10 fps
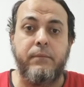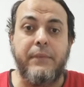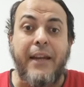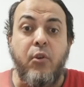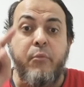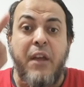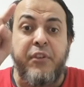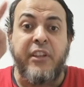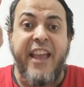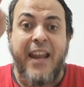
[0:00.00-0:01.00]
يعني لو
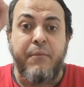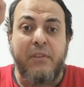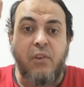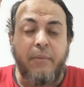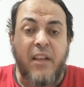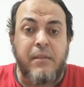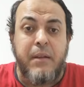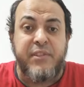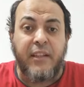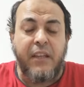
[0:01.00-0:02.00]
المنافق ده يعلم الثواب العظيم اللي
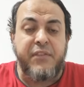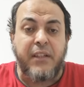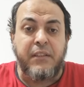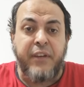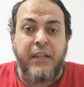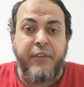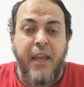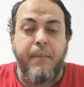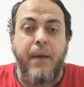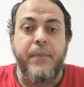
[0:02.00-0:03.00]
مستنيه في صلاه الفجر في
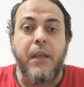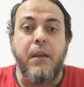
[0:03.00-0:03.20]
الجامع